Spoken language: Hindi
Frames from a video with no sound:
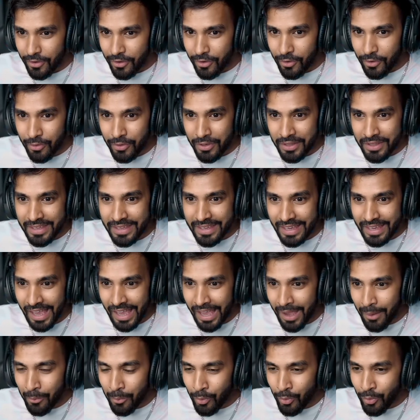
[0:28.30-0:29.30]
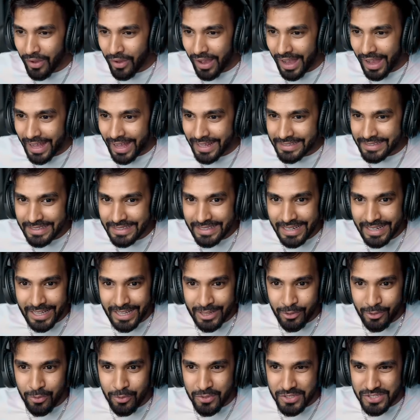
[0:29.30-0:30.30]
और क्या हम लोग आधी
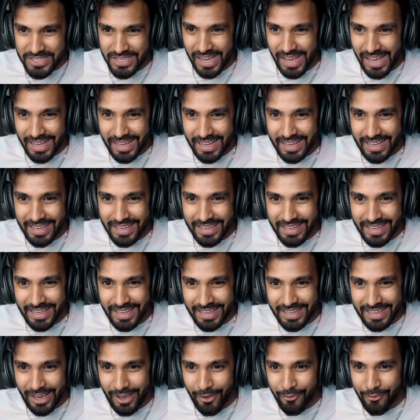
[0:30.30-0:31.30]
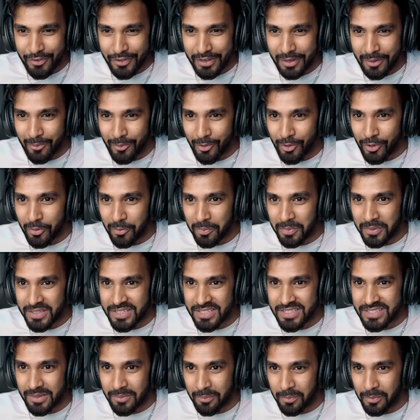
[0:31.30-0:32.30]
रात को जाग गए हैं या फिर हम लोग अपनी
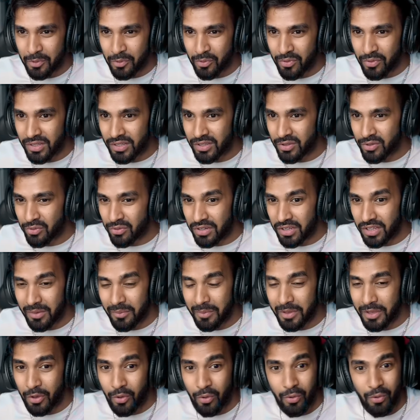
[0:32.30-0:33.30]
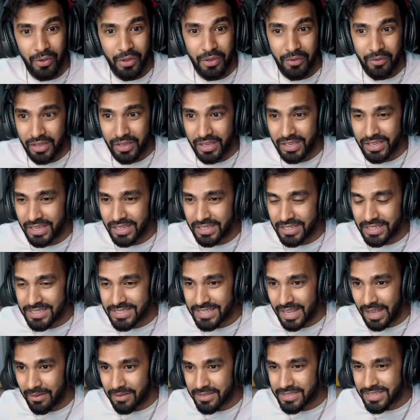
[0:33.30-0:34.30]
सपनों की दुनिया में खोए हुए हैं ये ये
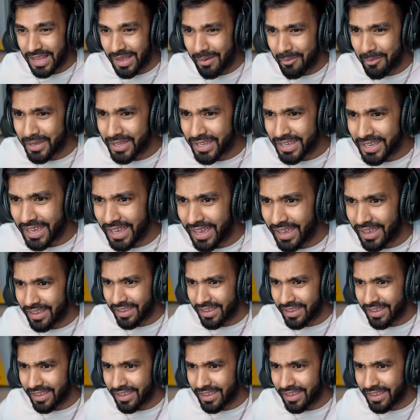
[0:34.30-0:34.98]
सा, सामने क्या है